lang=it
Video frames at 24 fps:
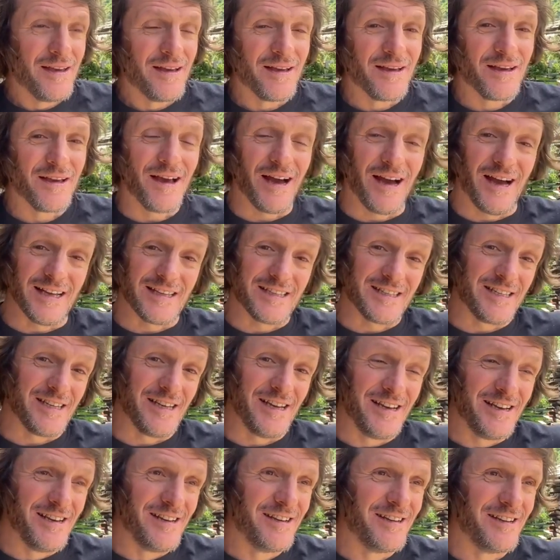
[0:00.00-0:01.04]

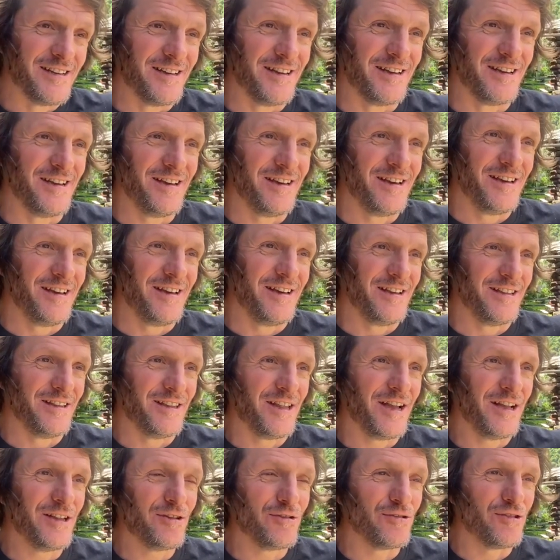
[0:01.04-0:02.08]
Grazie, eh,
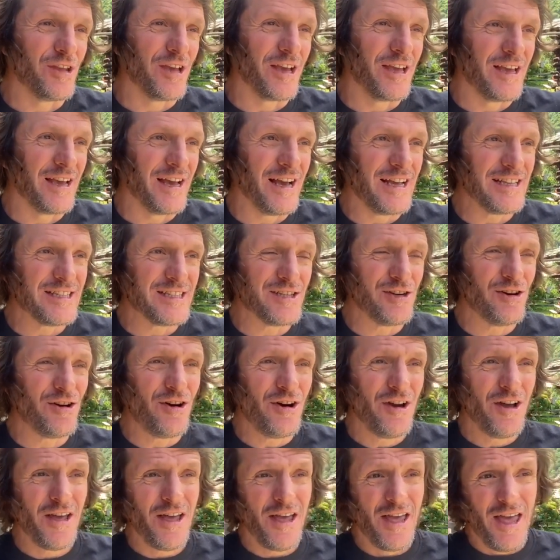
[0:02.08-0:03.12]
intanto ti
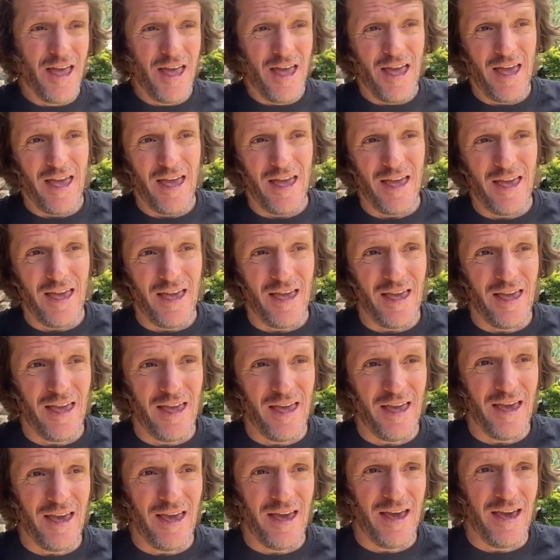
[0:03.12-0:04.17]
ringrazio.
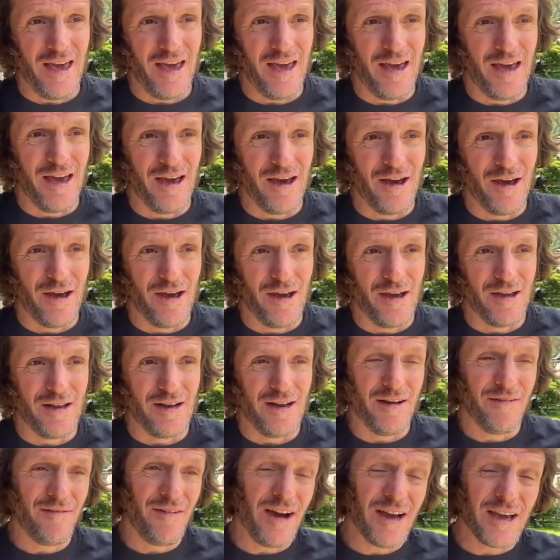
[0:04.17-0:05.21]
Eh,
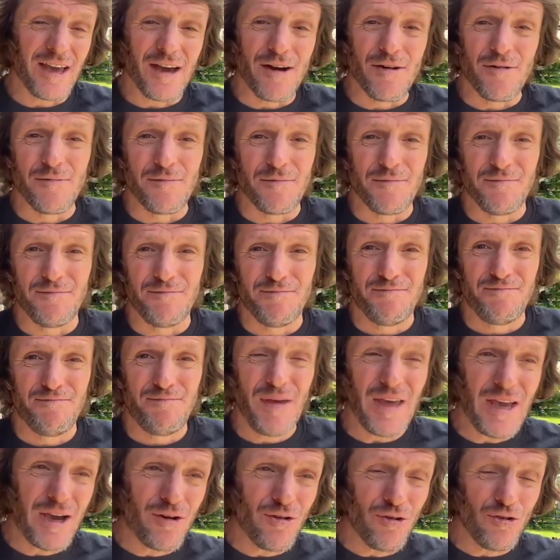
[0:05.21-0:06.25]
la Vaga è un
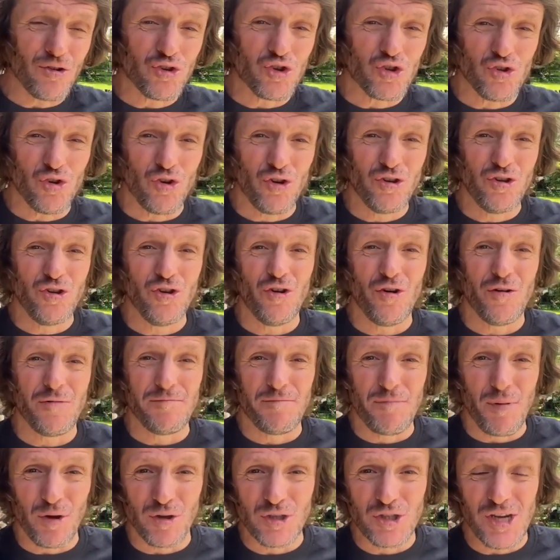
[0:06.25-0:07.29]
piccolo sogno,
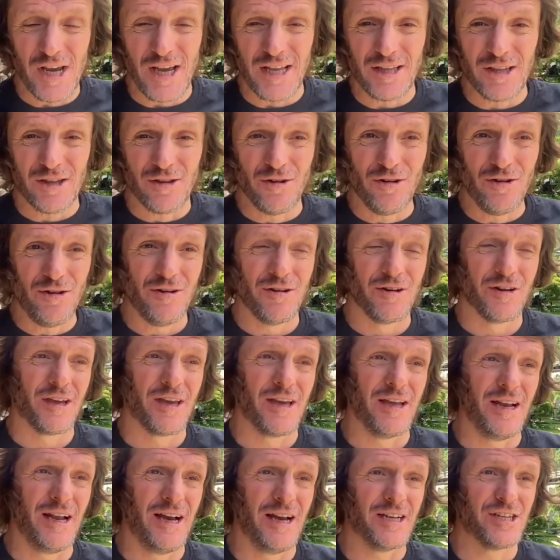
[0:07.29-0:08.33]
un progetto
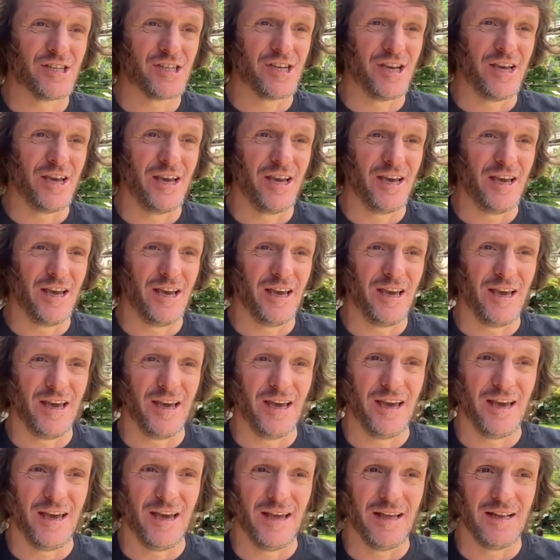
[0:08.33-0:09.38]
che nasce
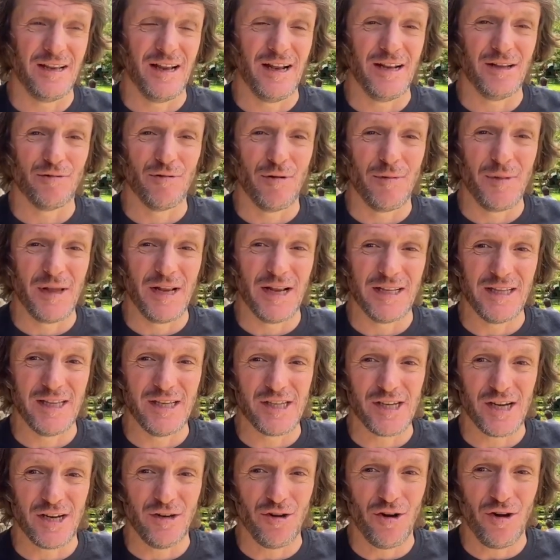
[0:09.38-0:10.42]
nel
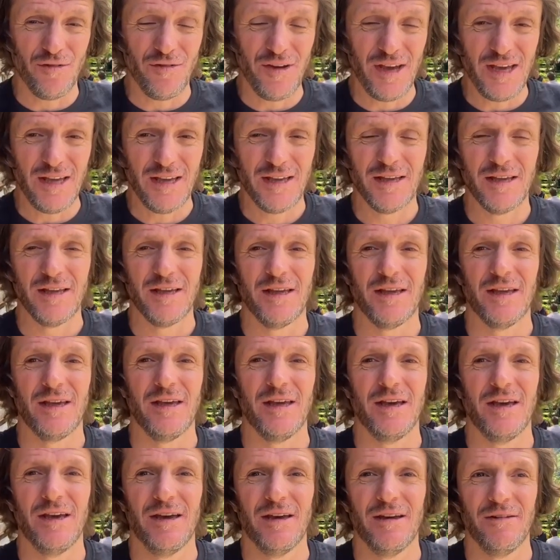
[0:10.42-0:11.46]
2019
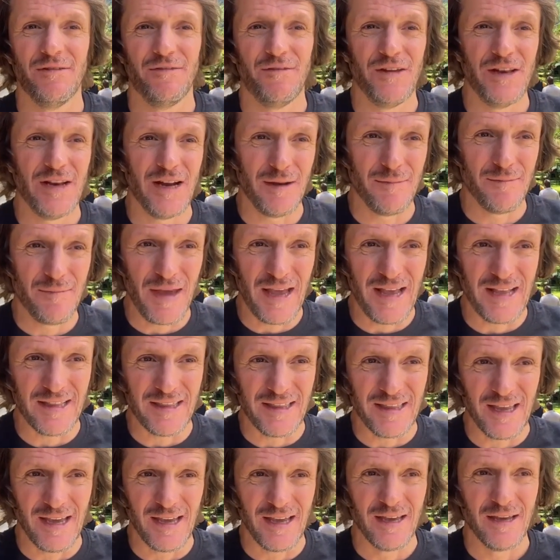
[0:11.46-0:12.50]
eh,
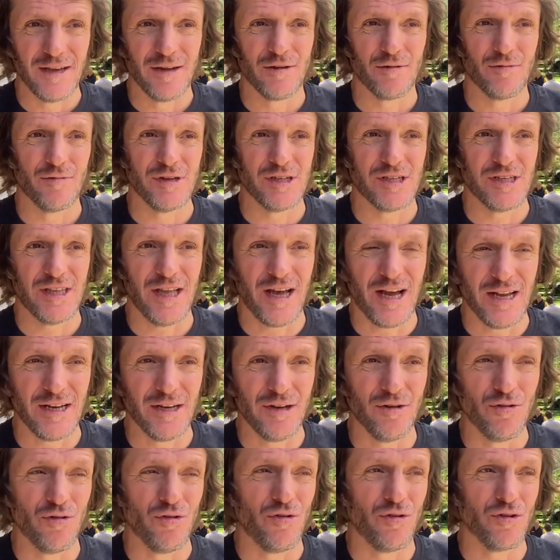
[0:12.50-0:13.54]
finalmente
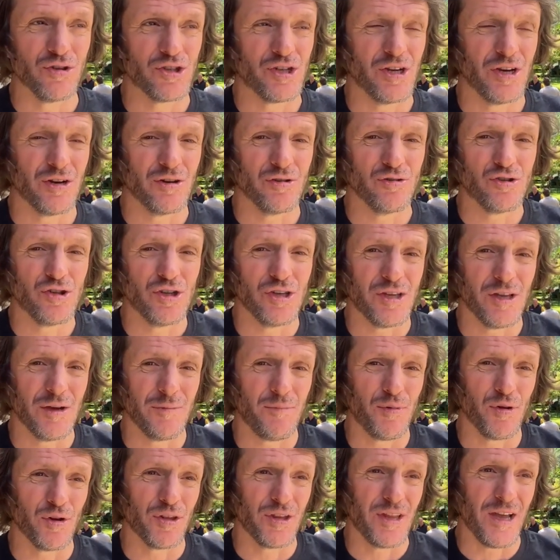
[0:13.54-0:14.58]
quest'anno siamo riusciti a
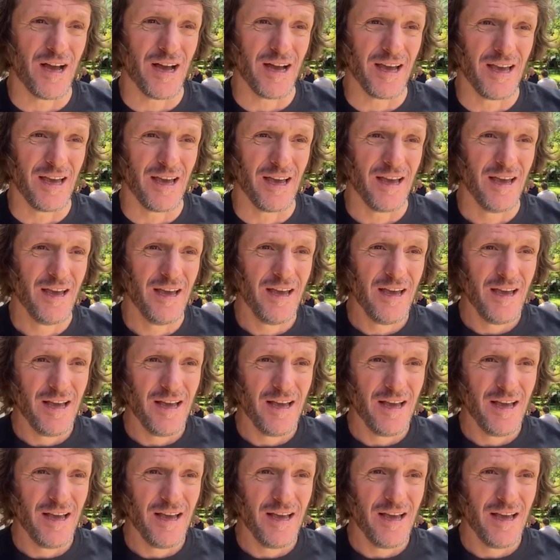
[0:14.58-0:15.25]
portare